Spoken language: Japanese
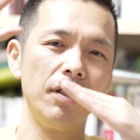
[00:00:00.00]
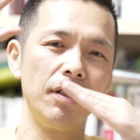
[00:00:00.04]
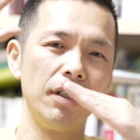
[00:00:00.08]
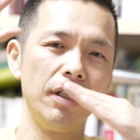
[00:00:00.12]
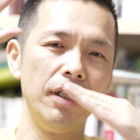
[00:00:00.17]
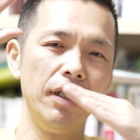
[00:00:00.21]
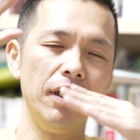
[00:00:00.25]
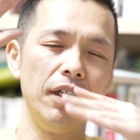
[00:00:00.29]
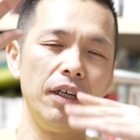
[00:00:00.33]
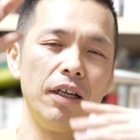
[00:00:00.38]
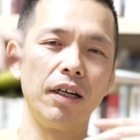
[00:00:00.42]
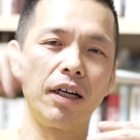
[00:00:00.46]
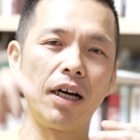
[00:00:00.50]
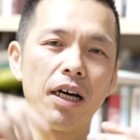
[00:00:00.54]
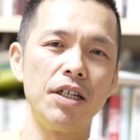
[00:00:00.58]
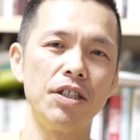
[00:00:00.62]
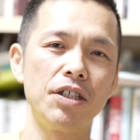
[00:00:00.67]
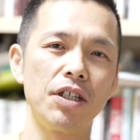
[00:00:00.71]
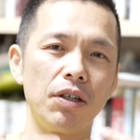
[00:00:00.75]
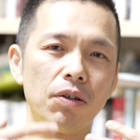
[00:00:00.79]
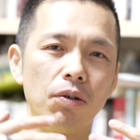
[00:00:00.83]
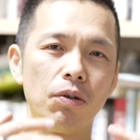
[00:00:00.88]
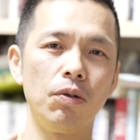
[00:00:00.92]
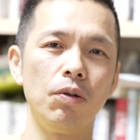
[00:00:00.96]
えー、会
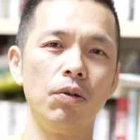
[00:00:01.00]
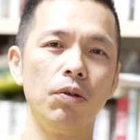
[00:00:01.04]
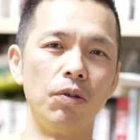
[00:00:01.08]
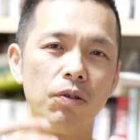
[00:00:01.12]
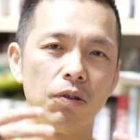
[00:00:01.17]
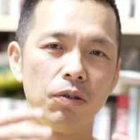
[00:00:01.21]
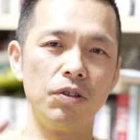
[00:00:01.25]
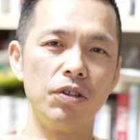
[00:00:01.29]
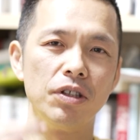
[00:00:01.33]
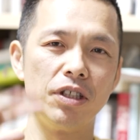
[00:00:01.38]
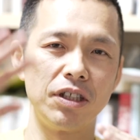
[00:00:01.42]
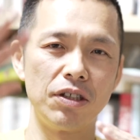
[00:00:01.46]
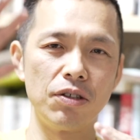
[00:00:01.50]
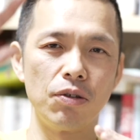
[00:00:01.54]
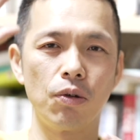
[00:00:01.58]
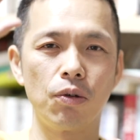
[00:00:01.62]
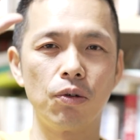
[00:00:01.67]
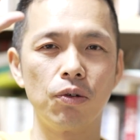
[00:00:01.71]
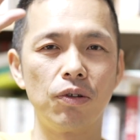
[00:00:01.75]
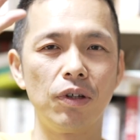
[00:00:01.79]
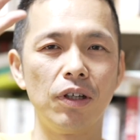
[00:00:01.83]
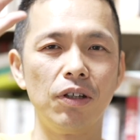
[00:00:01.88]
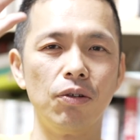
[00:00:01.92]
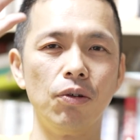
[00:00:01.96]
社の実
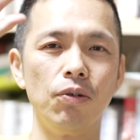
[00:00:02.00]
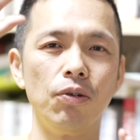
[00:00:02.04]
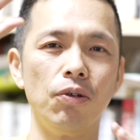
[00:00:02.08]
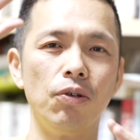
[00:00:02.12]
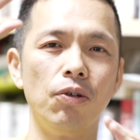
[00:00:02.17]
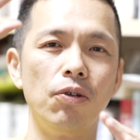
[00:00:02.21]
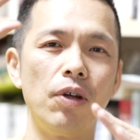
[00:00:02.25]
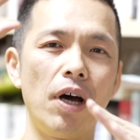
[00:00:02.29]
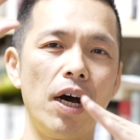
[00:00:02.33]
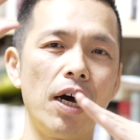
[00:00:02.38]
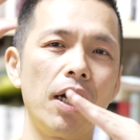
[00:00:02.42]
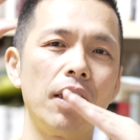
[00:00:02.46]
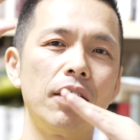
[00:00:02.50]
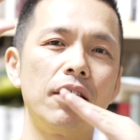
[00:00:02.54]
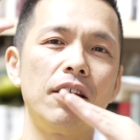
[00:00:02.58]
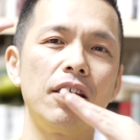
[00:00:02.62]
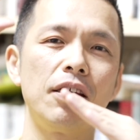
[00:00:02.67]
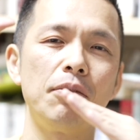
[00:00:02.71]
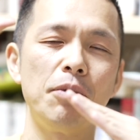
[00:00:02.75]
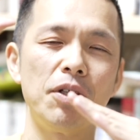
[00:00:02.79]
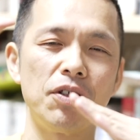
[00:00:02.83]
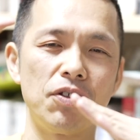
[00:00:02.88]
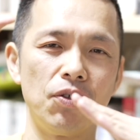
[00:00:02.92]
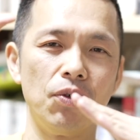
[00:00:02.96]
力っていうのはどんどんどんどん上がって
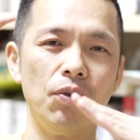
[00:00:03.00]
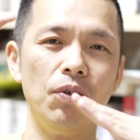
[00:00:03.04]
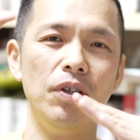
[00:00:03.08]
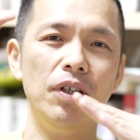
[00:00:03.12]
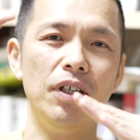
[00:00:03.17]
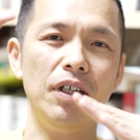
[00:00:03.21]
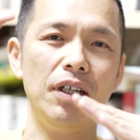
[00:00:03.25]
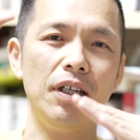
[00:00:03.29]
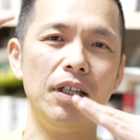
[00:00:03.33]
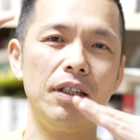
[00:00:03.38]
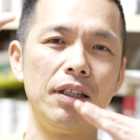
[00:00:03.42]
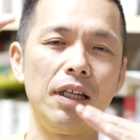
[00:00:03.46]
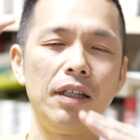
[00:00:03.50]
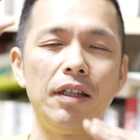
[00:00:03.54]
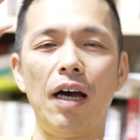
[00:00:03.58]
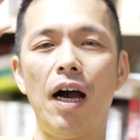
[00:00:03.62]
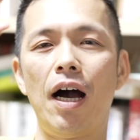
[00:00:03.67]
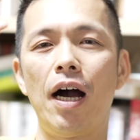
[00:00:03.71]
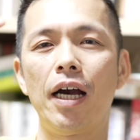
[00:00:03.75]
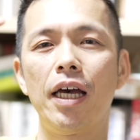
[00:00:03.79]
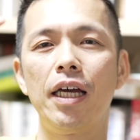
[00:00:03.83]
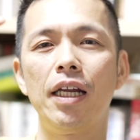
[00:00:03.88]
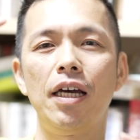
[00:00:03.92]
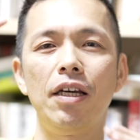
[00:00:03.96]
きますよだって
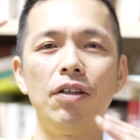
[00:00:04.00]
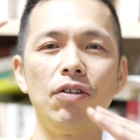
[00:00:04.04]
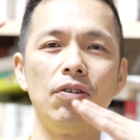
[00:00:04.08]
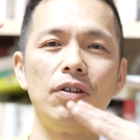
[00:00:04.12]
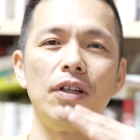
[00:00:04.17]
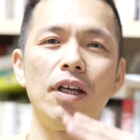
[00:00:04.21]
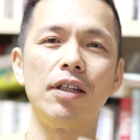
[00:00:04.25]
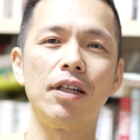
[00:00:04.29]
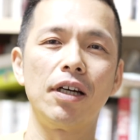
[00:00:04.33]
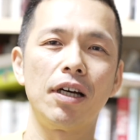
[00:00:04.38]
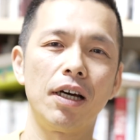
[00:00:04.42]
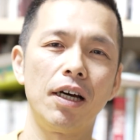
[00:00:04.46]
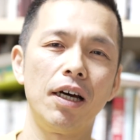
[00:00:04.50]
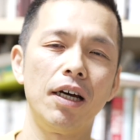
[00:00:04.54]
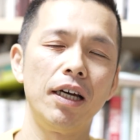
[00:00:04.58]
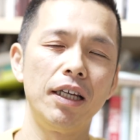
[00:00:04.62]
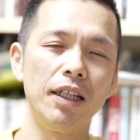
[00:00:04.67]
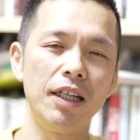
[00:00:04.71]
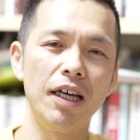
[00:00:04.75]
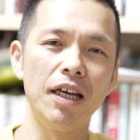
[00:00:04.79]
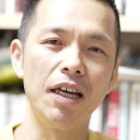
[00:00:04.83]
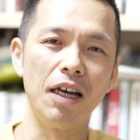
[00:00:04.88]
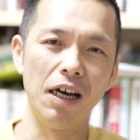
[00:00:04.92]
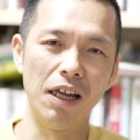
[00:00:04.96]
上げないと戦え
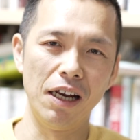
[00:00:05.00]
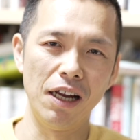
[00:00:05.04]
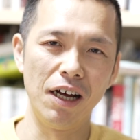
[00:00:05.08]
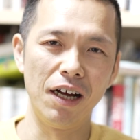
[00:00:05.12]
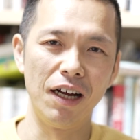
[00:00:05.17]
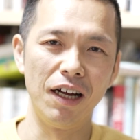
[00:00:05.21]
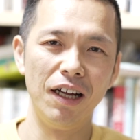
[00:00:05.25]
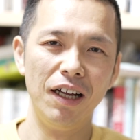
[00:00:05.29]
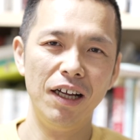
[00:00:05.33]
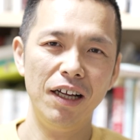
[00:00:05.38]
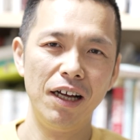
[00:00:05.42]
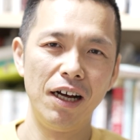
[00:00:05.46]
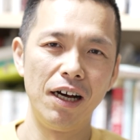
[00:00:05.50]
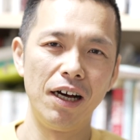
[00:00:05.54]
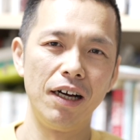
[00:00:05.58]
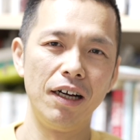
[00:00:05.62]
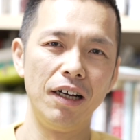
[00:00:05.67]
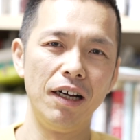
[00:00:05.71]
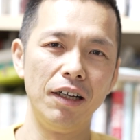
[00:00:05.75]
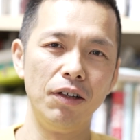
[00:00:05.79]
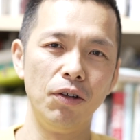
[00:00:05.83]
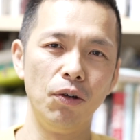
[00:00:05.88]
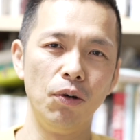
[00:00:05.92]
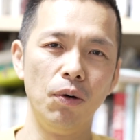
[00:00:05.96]
ないから
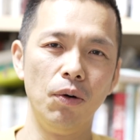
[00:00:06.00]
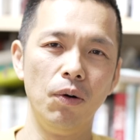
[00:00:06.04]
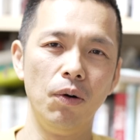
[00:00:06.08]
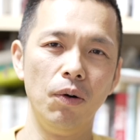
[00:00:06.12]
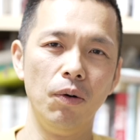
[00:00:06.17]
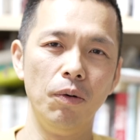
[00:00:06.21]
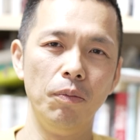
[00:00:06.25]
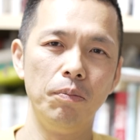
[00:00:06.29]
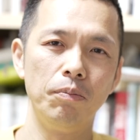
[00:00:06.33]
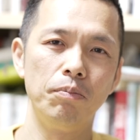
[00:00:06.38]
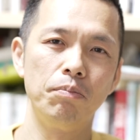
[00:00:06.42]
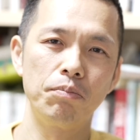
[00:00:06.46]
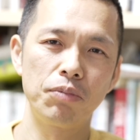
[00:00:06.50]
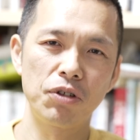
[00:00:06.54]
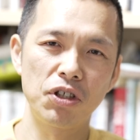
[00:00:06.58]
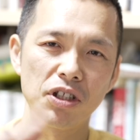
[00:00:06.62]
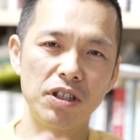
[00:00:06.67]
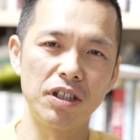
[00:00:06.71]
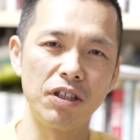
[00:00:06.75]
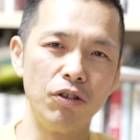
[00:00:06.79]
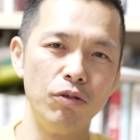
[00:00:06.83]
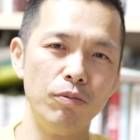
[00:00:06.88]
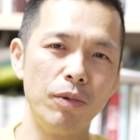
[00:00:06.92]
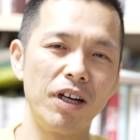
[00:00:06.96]
あの
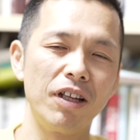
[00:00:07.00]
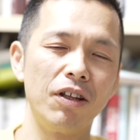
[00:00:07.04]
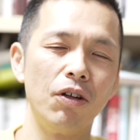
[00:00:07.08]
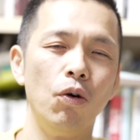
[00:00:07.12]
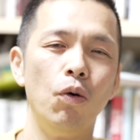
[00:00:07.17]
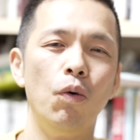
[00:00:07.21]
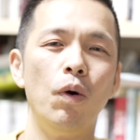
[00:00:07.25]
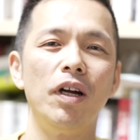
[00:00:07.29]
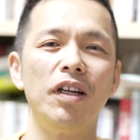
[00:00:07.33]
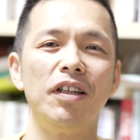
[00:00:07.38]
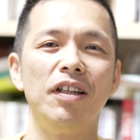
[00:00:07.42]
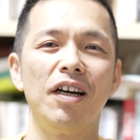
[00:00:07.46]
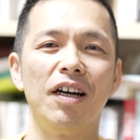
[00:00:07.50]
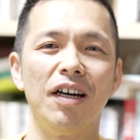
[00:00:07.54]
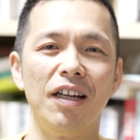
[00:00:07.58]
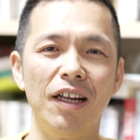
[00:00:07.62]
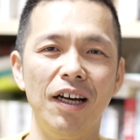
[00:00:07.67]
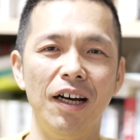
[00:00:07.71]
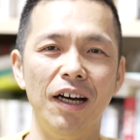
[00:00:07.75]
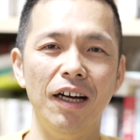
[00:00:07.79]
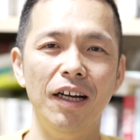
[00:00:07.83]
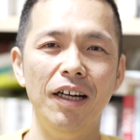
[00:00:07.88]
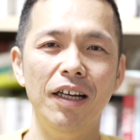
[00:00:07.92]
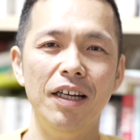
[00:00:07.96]
プチって踏まれて終わりだか
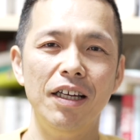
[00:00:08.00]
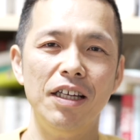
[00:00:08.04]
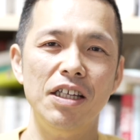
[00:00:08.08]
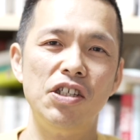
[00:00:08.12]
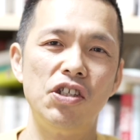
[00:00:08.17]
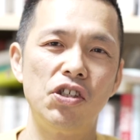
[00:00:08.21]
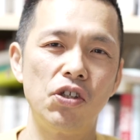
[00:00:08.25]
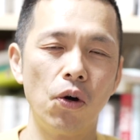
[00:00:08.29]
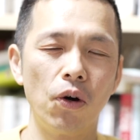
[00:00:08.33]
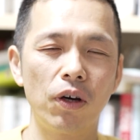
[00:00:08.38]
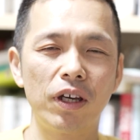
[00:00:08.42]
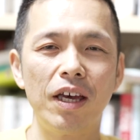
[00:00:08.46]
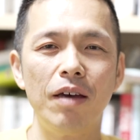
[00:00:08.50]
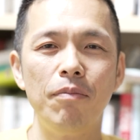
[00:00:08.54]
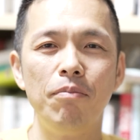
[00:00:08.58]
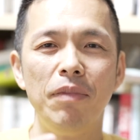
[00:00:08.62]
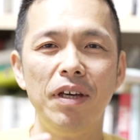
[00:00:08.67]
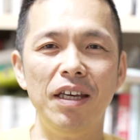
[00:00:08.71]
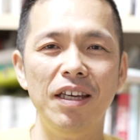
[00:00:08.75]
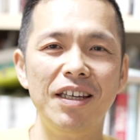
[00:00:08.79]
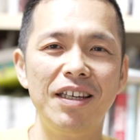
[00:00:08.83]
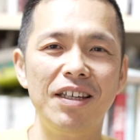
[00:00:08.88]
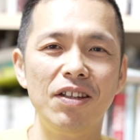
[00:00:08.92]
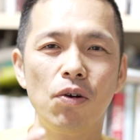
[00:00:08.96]
ら一生懸
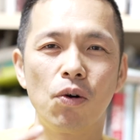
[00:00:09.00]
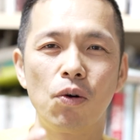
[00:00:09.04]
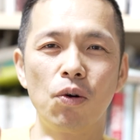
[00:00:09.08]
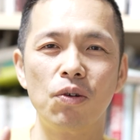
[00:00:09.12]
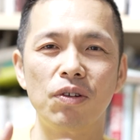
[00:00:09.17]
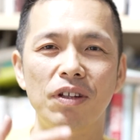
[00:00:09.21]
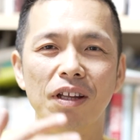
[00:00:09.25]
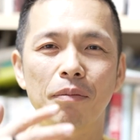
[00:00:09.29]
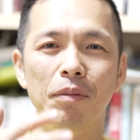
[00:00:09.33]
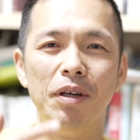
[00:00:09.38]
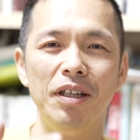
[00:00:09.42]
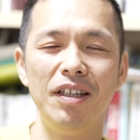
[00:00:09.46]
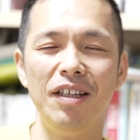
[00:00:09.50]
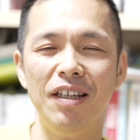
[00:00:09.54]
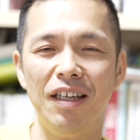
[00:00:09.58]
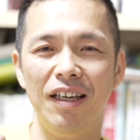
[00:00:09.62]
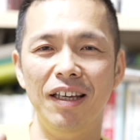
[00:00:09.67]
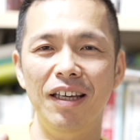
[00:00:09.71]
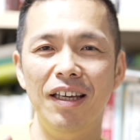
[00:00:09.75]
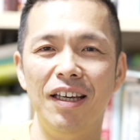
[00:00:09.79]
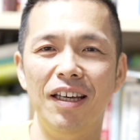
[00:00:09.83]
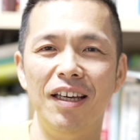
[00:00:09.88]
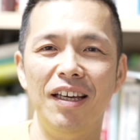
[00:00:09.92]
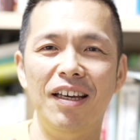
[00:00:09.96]
命生き残るために
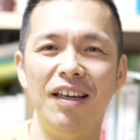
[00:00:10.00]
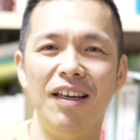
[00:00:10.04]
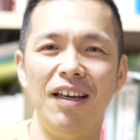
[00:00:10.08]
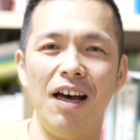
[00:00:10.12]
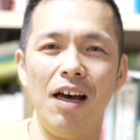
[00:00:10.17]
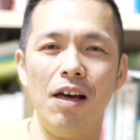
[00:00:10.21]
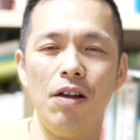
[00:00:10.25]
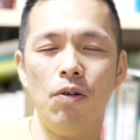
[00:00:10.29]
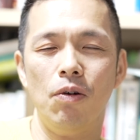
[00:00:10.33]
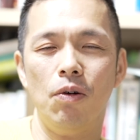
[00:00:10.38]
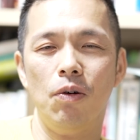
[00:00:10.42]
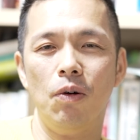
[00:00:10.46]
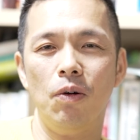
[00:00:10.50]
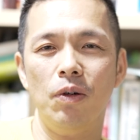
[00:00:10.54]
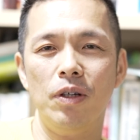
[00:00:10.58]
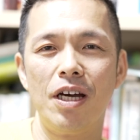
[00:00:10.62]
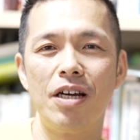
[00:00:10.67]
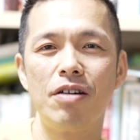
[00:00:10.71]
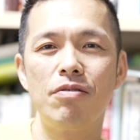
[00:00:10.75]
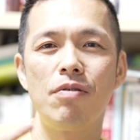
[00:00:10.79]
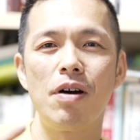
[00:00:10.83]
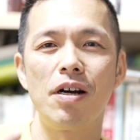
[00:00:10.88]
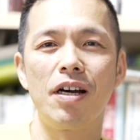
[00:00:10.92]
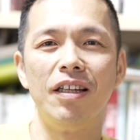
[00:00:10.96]
あの
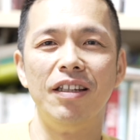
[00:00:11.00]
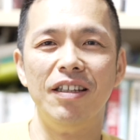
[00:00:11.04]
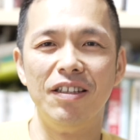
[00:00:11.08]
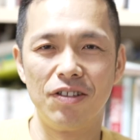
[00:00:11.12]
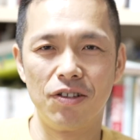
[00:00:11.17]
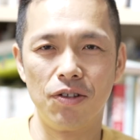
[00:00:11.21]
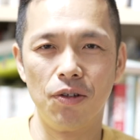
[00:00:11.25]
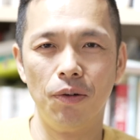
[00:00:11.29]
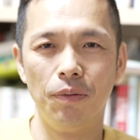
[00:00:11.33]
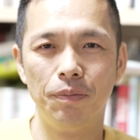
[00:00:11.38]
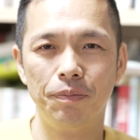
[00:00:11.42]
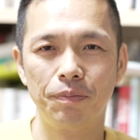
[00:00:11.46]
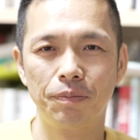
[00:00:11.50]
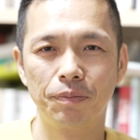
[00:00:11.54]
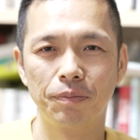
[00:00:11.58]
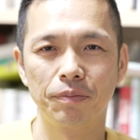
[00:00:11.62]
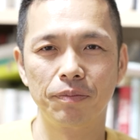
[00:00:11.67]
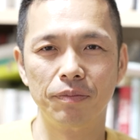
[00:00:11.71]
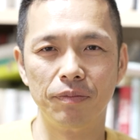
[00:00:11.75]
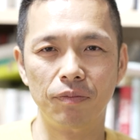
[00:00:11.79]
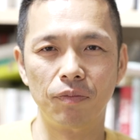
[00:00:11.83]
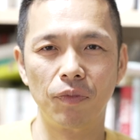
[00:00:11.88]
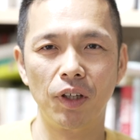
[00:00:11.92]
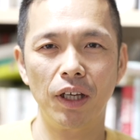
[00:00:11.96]
やるわけですよ、
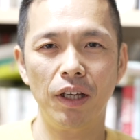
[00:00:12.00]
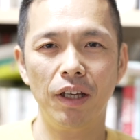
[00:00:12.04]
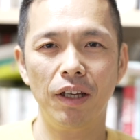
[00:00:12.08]
うん、